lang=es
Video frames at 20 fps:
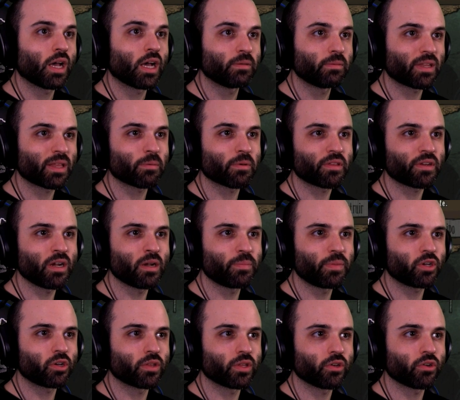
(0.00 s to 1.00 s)
Es verdad, voy a hacer el
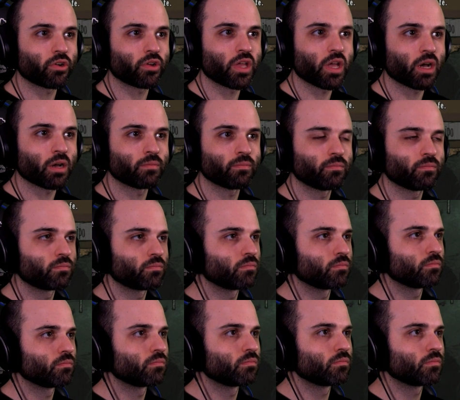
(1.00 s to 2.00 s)
pico de oro ya.
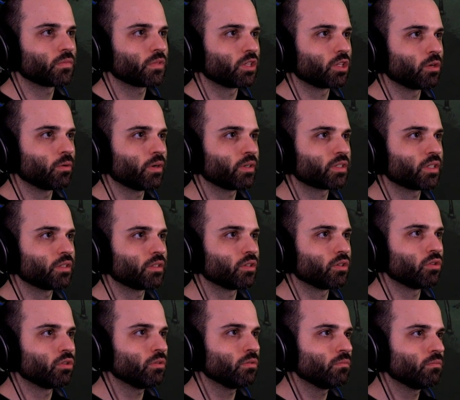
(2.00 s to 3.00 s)
Que tengo bastante
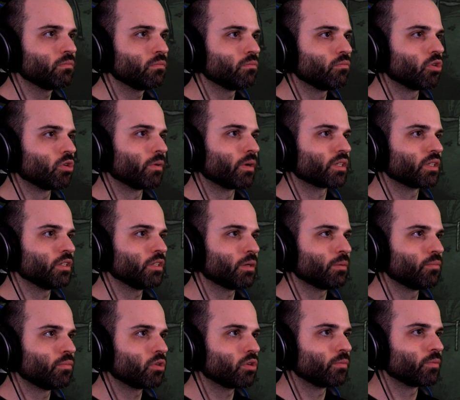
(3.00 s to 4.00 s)
oro. Bueno, bastante
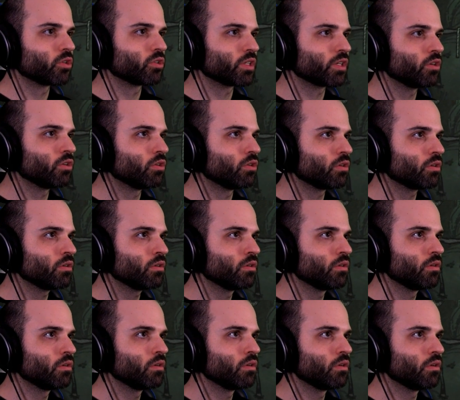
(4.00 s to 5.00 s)
tampoco, pero tengo oro.
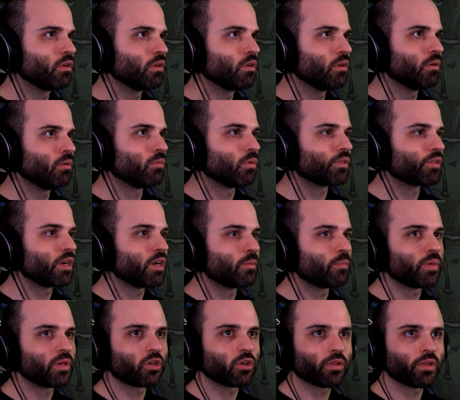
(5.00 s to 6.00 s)
Vamos a hacer el
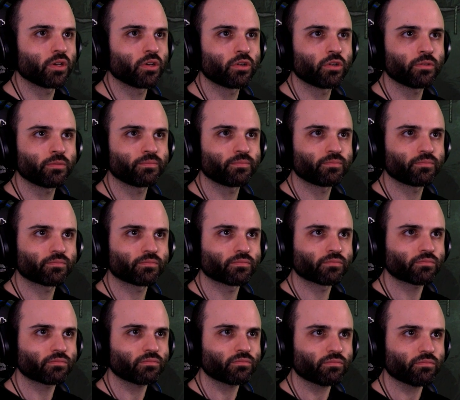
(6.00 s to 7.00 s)
pico de oro.
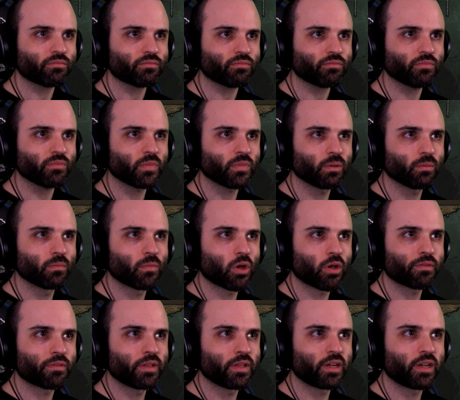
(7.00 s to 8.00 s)
Vamos a
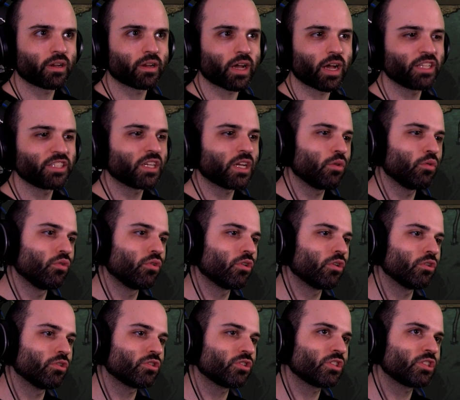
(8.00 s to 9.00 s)
hacer hacha
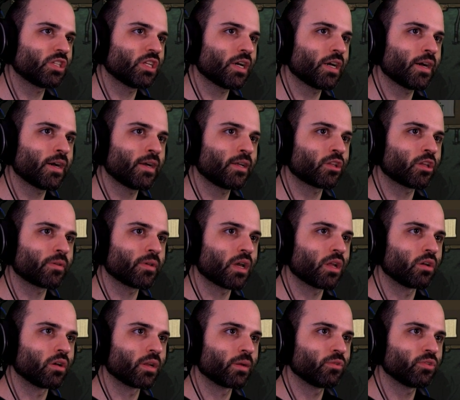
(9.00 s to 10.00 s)
lujosa. Todavía
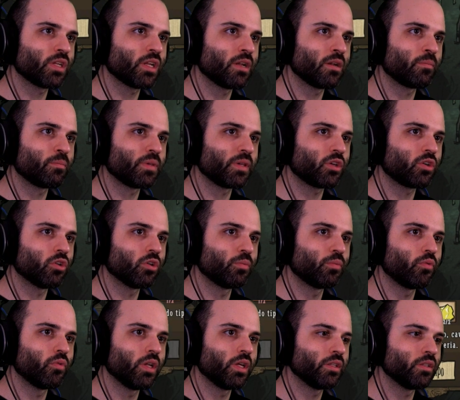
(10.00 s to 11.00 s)
no. Haremos el pico
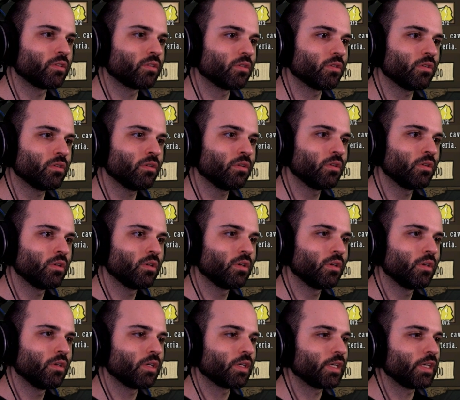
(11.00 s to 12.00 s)
opulento.
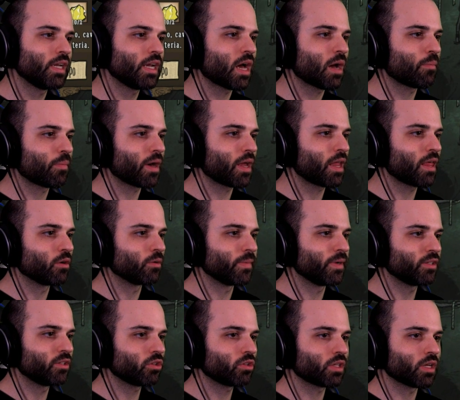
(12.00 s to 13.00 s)
Y la pala de
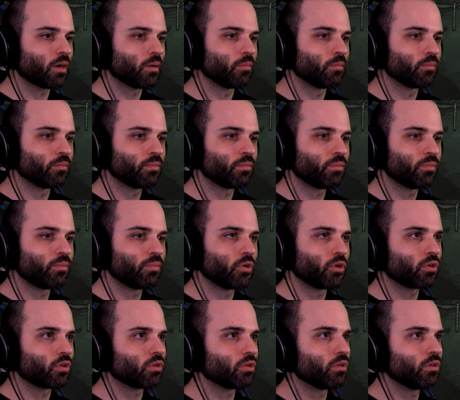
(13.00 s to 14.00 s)
aumento
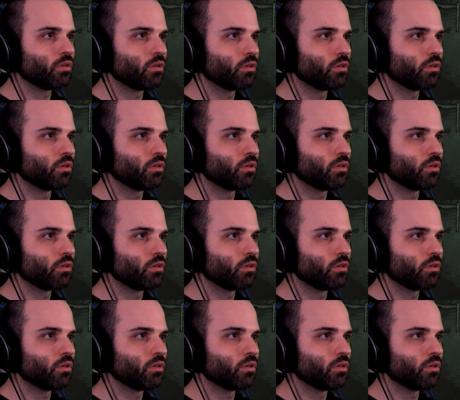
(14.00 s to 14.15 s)
tampoco.